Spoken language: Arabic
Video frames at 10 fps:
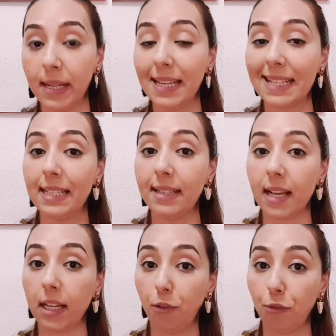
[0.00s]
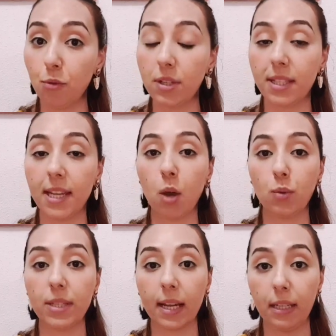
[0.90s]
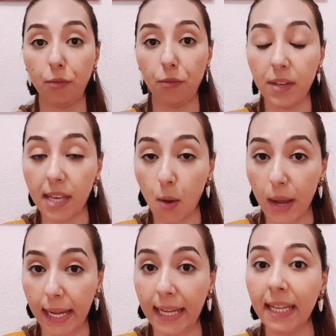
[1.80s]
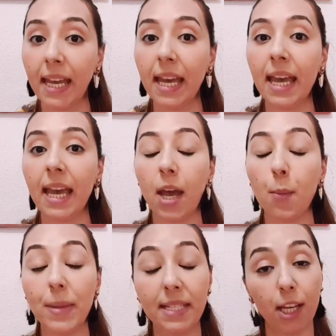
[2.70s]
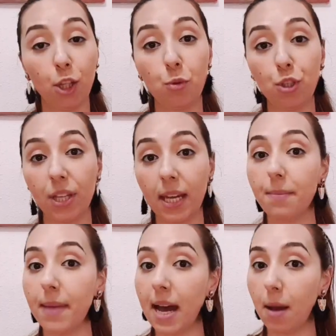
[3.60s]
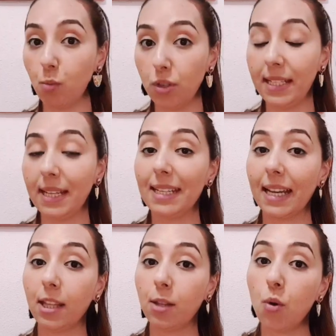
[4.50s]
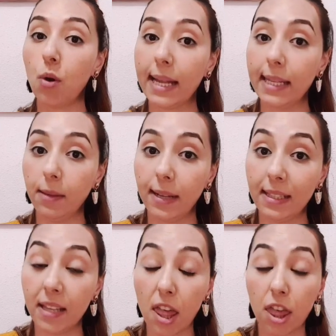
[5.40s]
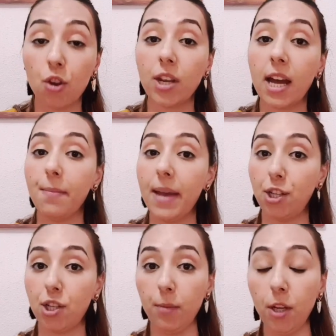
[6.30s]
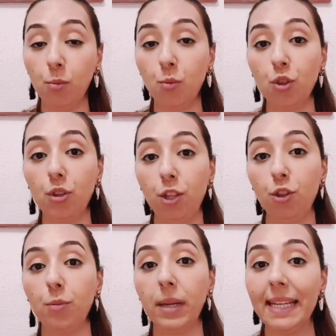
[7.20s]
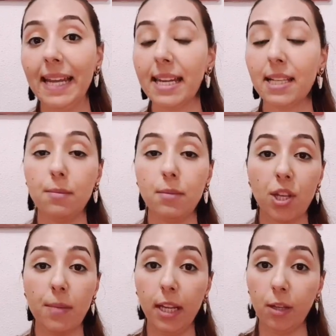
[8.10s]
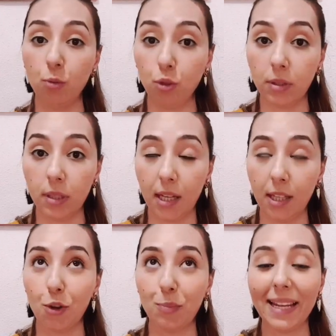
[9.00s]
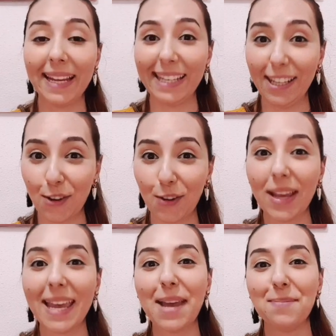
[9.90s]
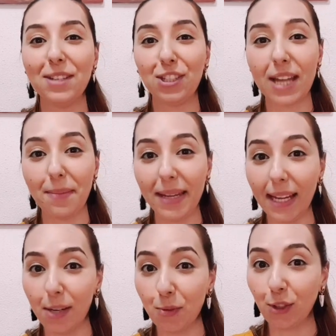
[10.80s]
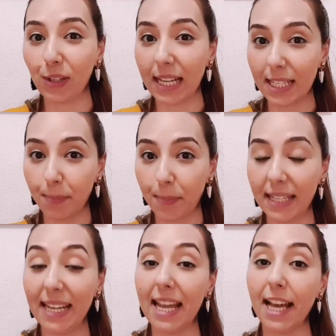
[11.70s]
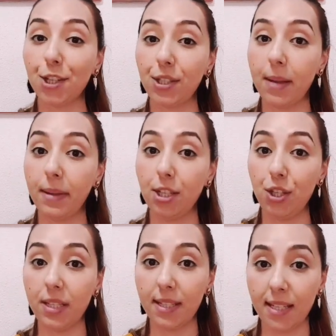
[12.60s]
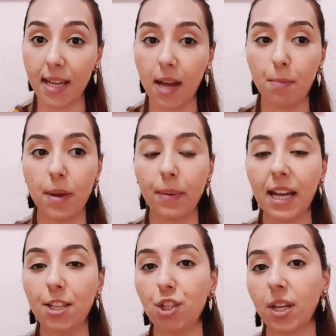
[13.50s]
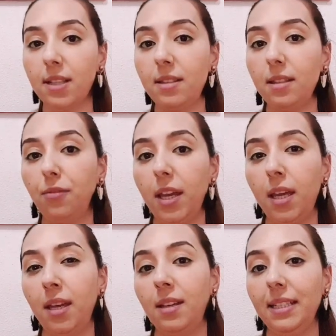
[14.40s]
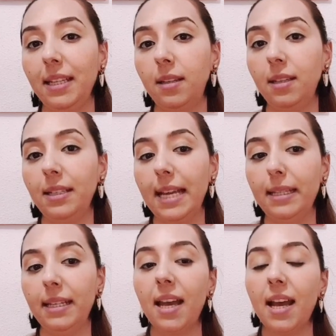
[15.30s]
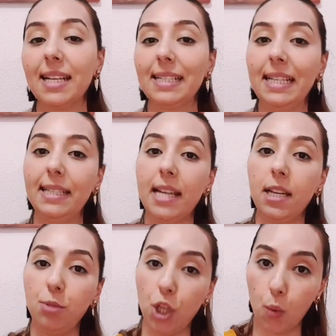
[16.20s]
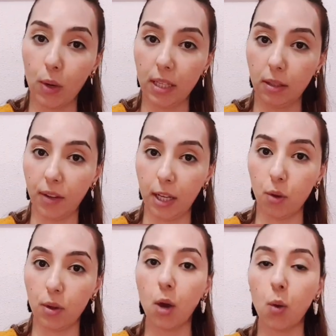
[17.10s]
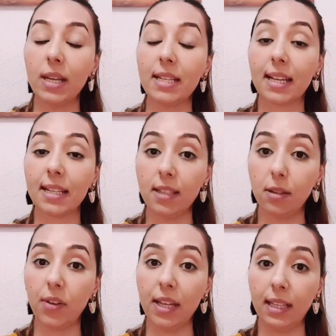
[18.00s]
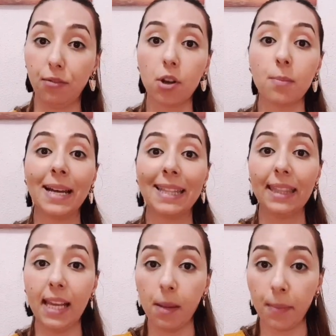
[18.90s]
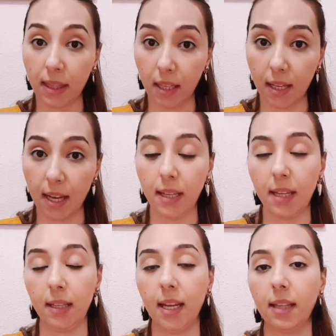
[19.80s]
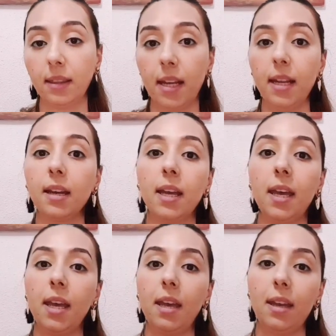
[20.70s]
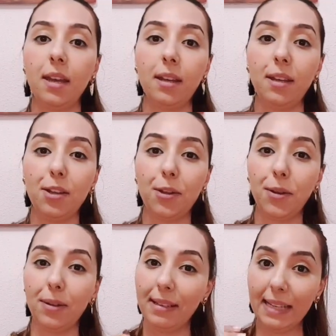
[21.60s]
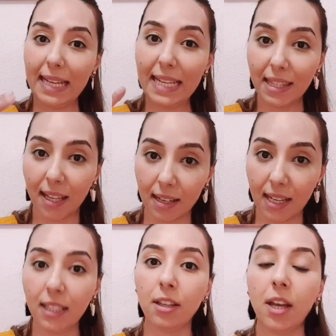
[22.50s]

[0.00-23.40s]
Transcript: للناس اللي ساكنين في مورسيا وساكنين في النواحي ما تيخدموش غير مع مورسيا تيخدموا انيبال ناسيونال مع جميع المدن عندهم كليانات من جميع المدن عندهم دي كليون من جميع المدن الاسبانيه لحقاش دابا الجنسيه ما بقاتش كتدفع يعني خاص الانسان يمشي هو اللي يدفع لوراك ولات كتدفع دي فورما تيليماتيكا يعني عن طريق آه الانترنت